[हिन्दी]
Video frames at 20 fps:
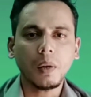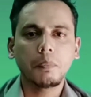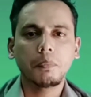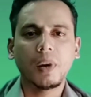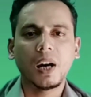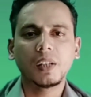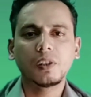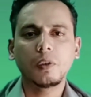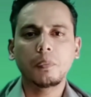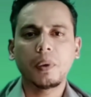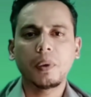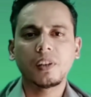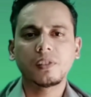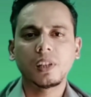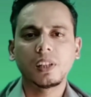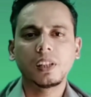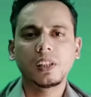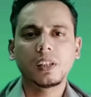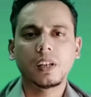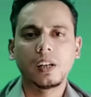बाद में
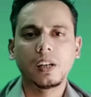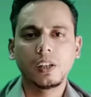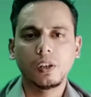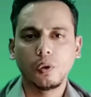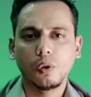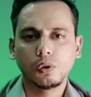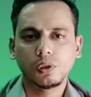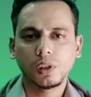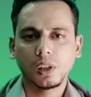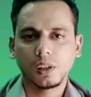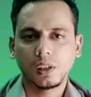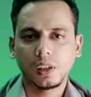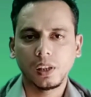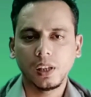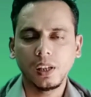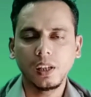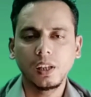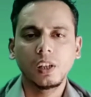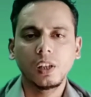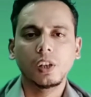परेशानी खड़ी हो सकती
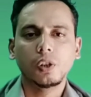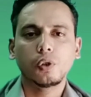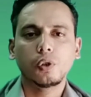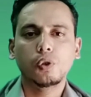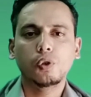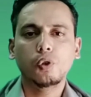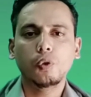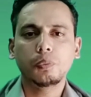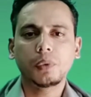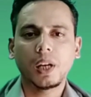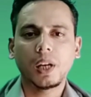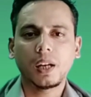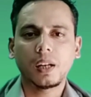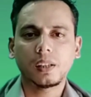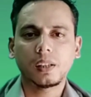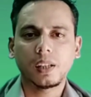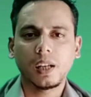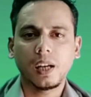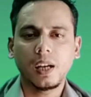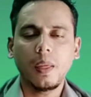है तो यूट्यूब क्या
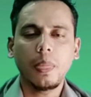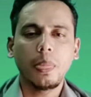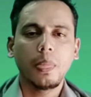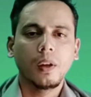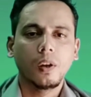करता है